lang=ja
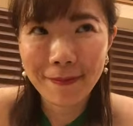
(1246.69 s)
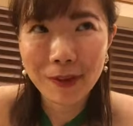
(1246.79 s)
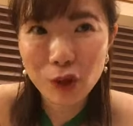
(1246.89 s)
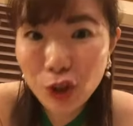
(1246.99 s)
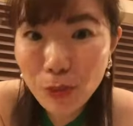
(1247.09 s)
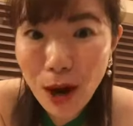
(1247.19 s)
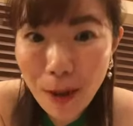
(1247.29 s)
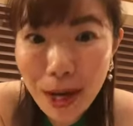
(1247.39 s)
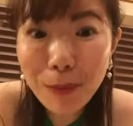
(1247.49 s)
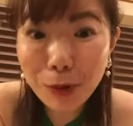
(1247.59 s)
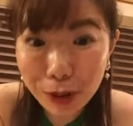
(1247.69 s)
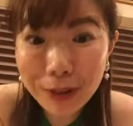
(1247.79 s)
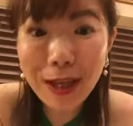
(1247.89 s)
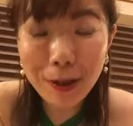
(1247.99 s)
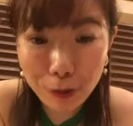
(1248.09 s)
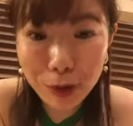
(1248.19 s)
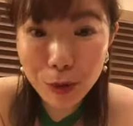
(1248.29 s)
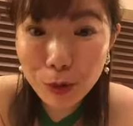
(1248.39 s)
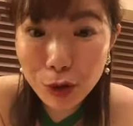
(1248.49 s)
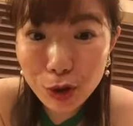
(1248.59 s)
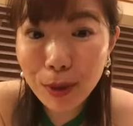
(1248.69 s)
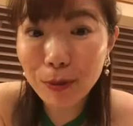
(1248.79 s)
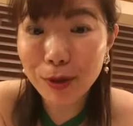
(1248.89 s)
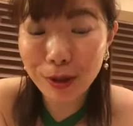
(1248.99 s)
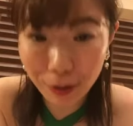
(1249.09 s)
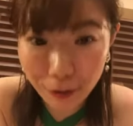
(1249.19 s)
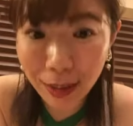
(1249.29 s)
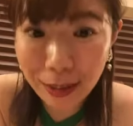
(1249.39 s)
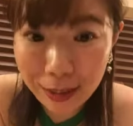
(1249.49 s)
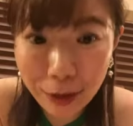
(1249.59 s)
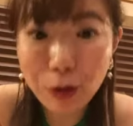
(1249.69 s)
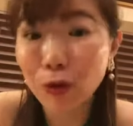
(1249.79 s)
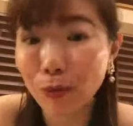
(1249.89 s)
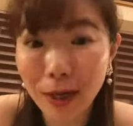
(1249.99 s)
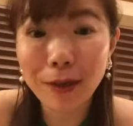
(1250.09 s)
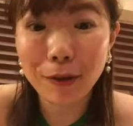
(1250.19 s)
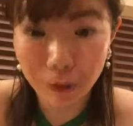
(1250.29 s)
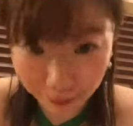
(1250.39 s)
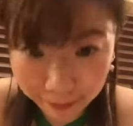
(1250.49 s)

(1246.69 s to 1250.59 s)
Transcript: 酸いも甘いも知っている自分の全てを知っている旦那さんっていうのも入ってくる。